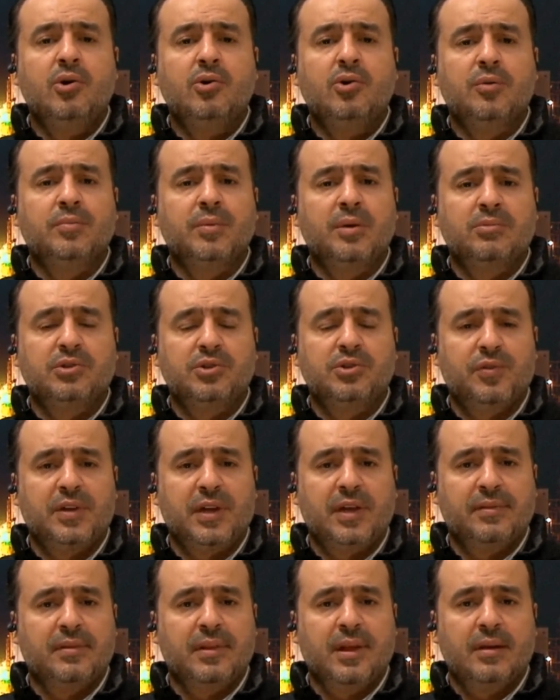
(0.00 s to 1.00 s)
احنا حكمنا
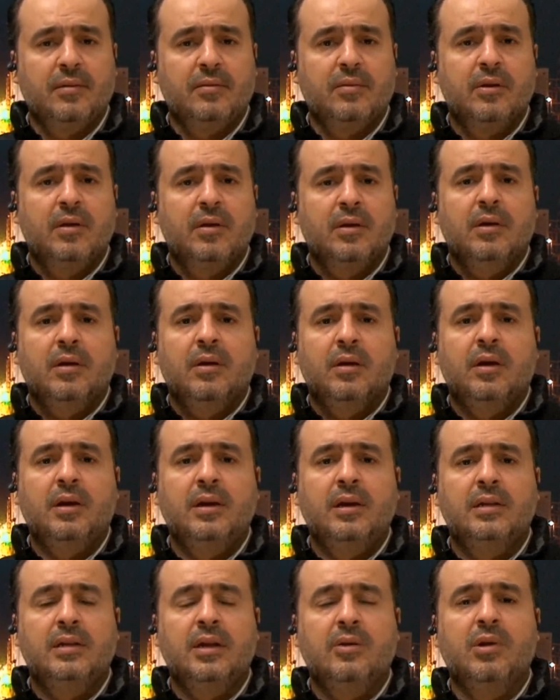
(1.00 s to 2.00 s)
مش في يدنا
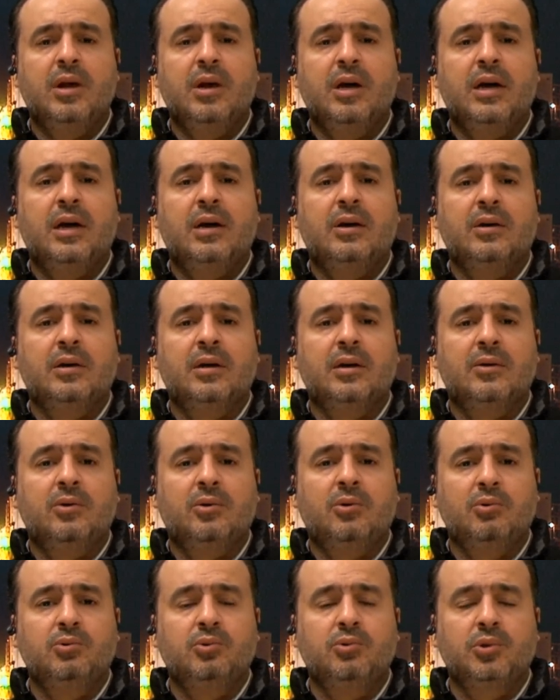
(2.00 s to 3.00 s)
احنا دوله
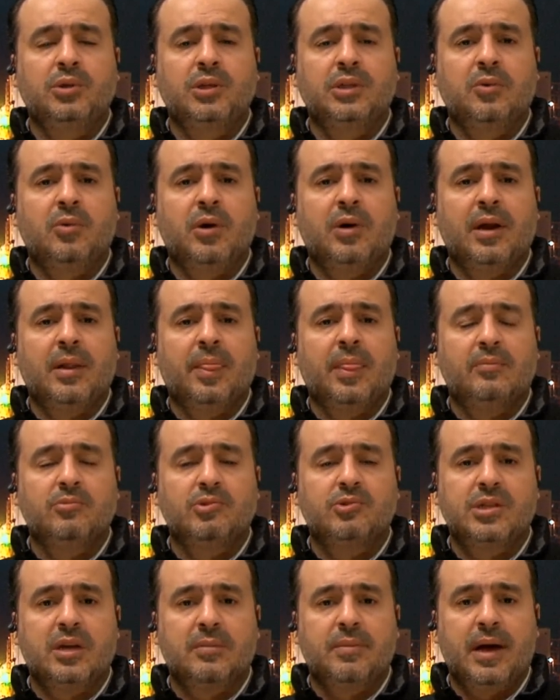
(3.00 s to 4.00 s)
آه، حدودنا
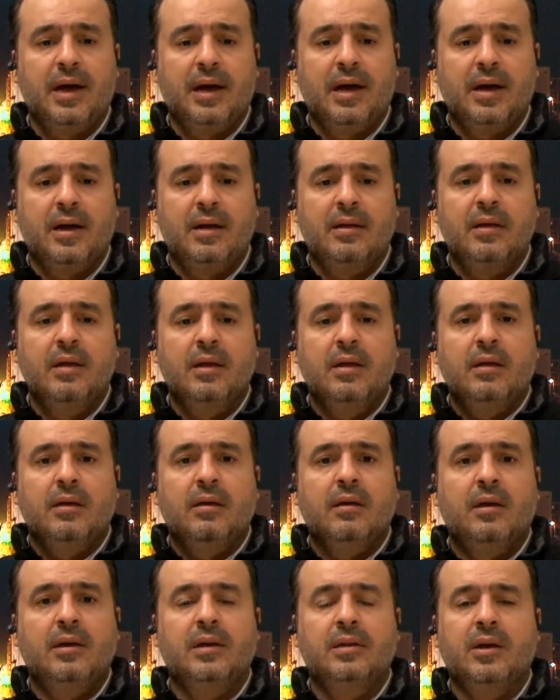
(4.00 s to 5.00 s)
وارضنا مستباحه
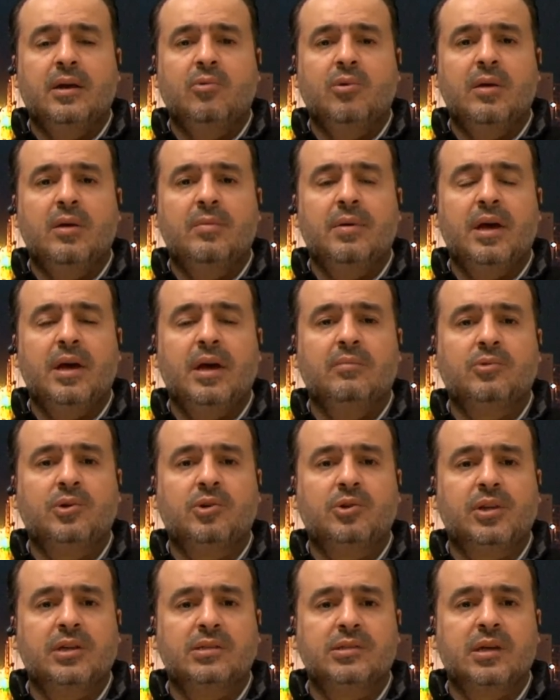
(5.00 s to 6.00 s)
احنا دوله
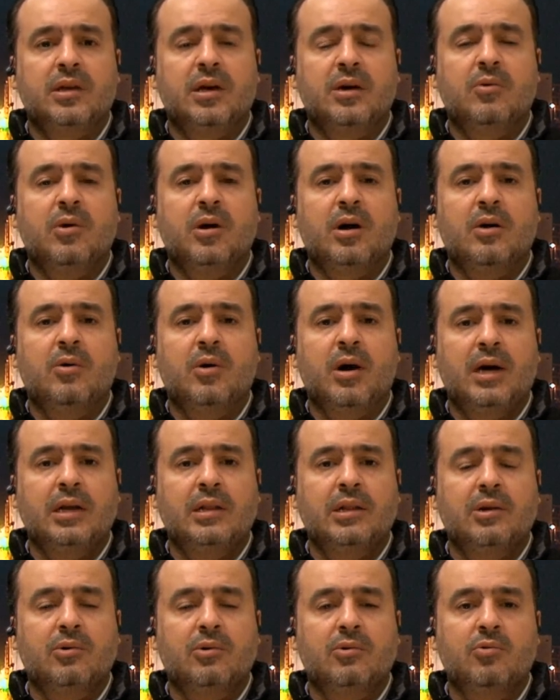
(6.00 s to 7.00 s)
بها مرتزقه
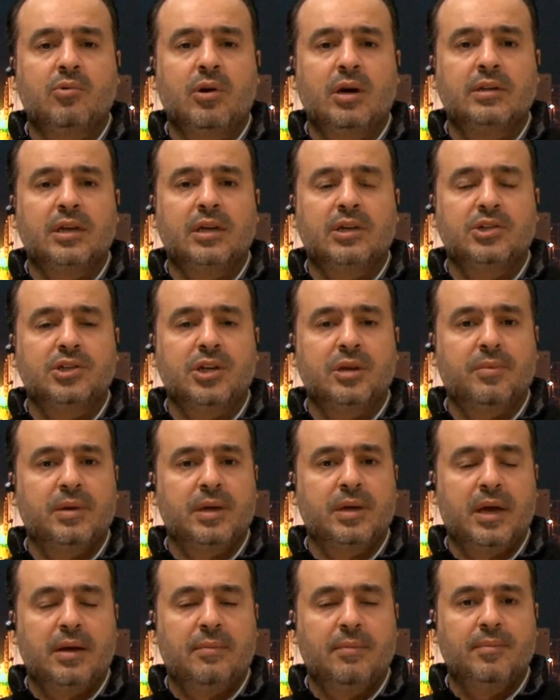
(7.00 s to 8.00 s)
وقواعد لقوات
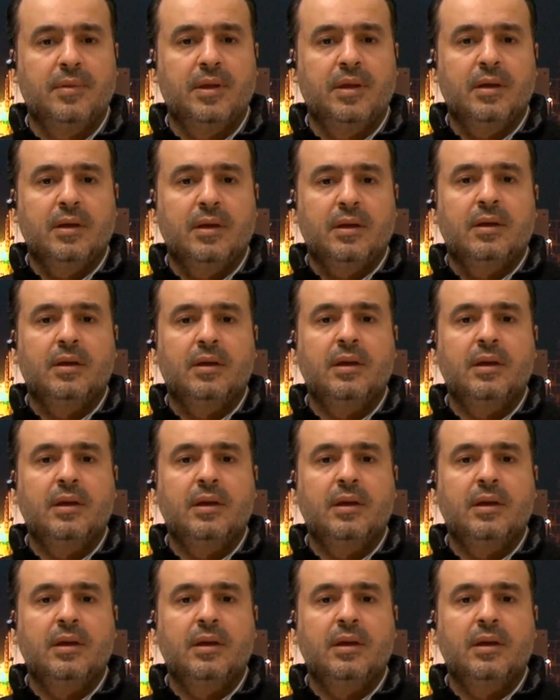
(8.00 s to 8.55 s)
اجنبيه